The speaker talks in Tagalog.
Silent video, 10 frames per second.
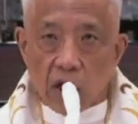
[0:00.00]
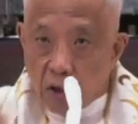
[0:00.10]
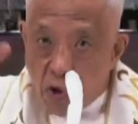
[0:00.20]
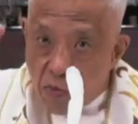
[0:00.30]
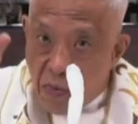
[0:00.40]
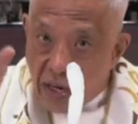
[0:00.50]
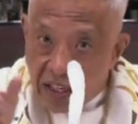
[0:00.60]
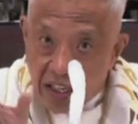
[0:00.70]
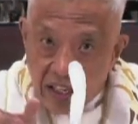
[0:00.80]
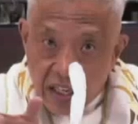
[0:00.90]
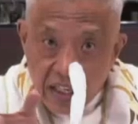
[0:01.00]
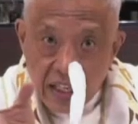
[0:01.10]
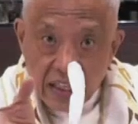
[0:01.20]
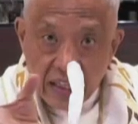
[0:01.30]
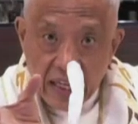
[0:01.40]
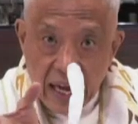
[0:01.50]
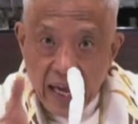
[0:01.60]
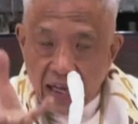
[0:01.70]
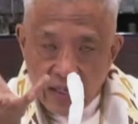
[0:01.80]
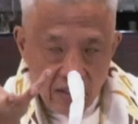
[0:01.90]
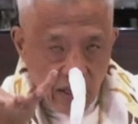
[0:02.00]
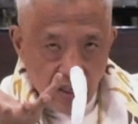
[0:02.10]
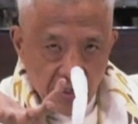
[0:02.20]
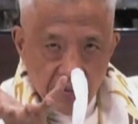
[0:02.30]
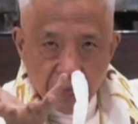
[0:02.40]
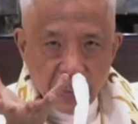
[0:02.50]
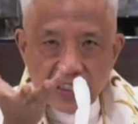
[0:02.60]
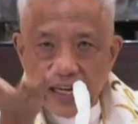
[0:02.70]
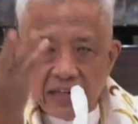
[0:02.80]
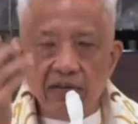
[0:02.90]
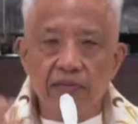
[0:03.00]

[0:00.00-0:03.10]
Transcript: kung magiging higit ka sa iyong pagkatao.